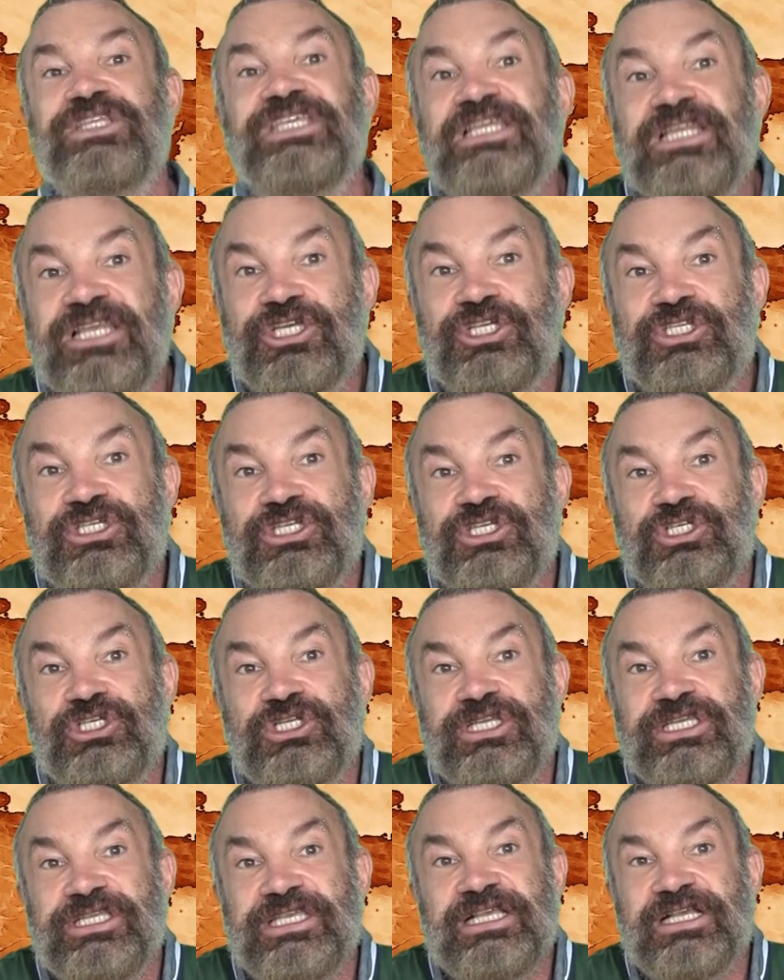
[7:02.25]

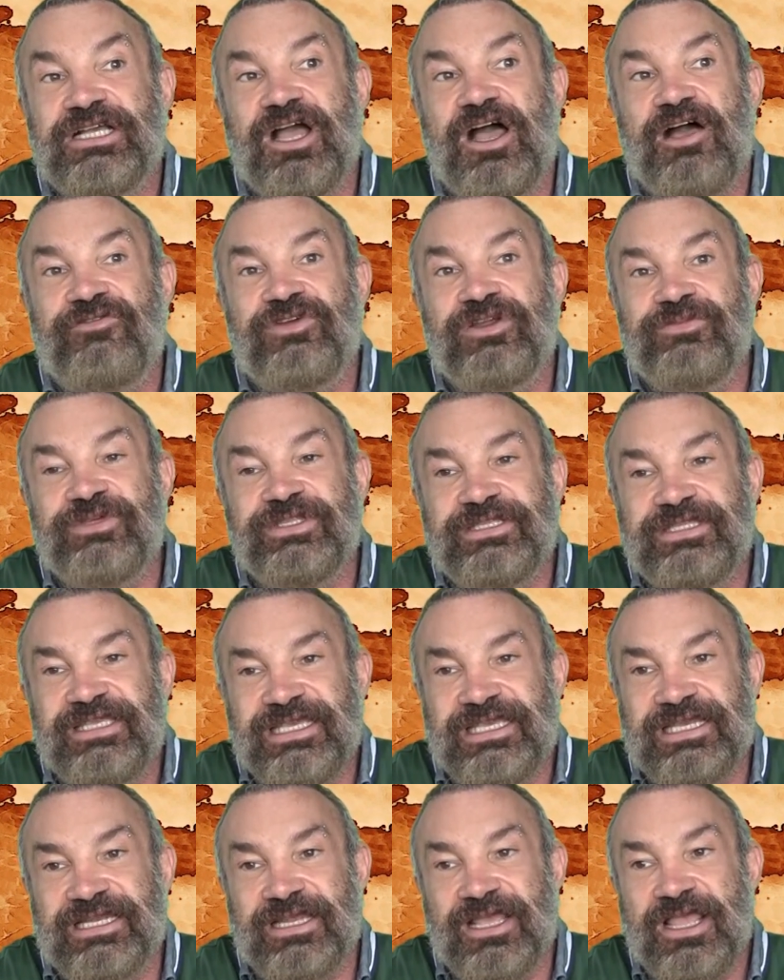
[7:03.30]
iyileştiriciliğin ilk kavramını
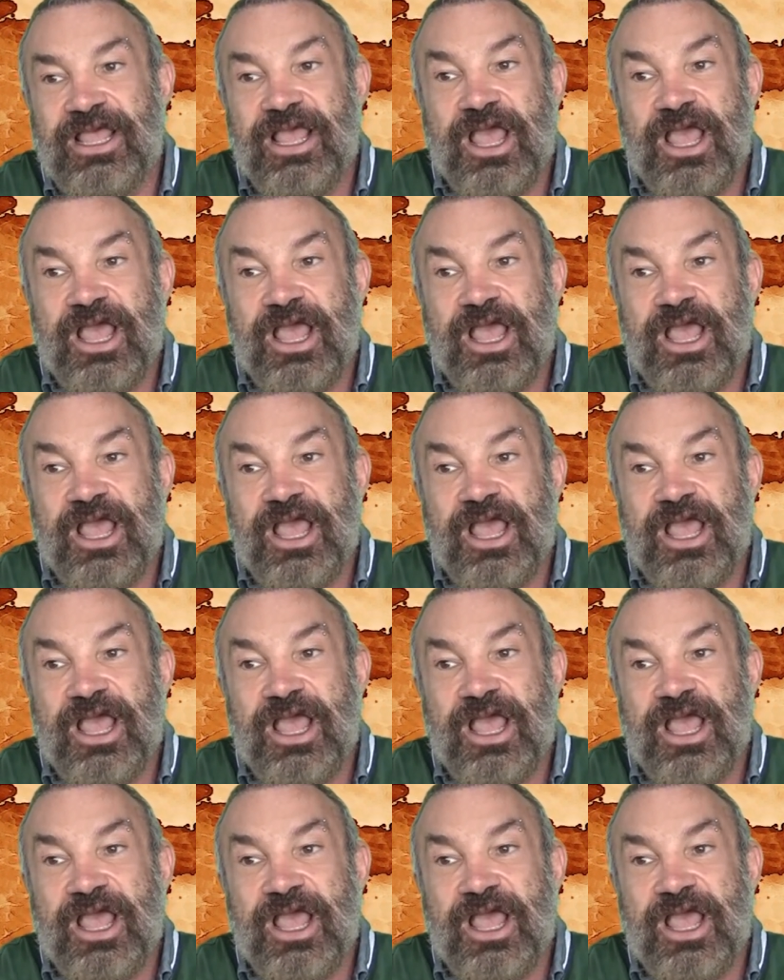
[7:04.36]
değil,